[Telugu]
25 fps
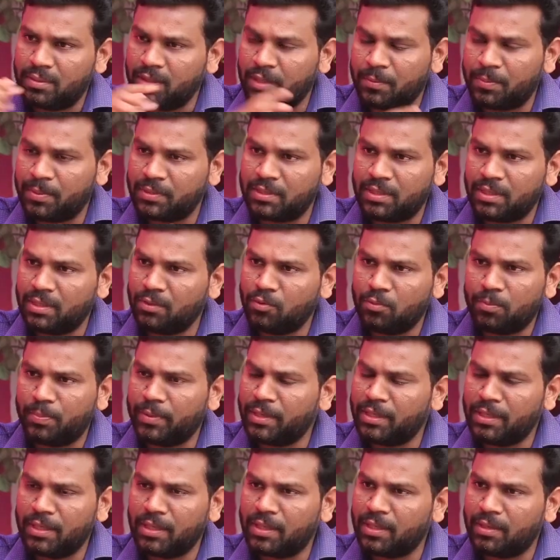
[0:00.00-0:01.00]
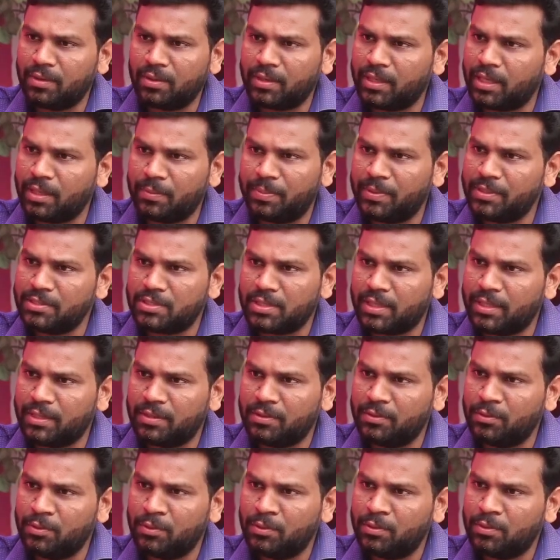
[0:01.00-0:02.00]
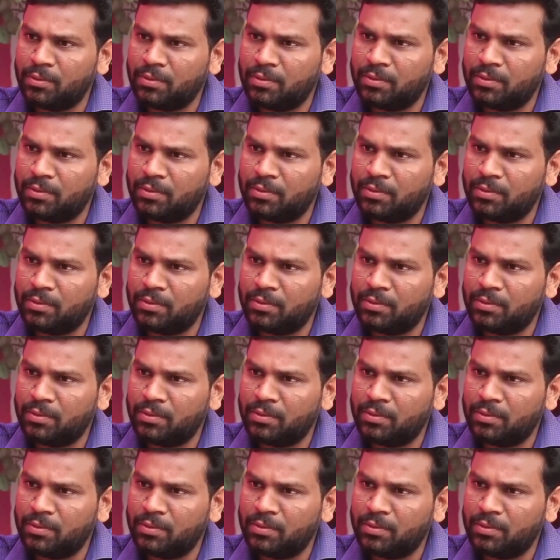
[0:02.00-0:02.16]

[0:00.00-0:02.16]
తిరుపతి ఉప ఎన్నికల్లో కనిపించలేదు